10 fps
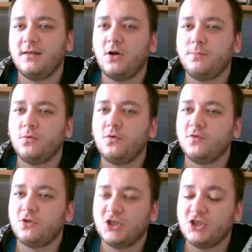robił
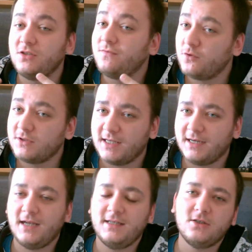równocześnie dwóch
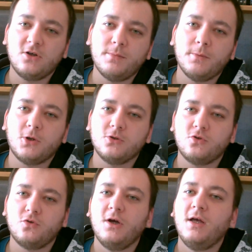seriali, tylko po
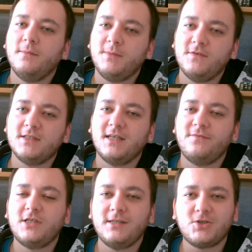prostu mniej więcej
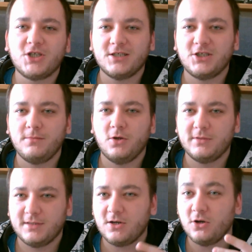w tym czasie miałby
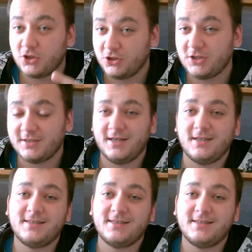zakończyć się serial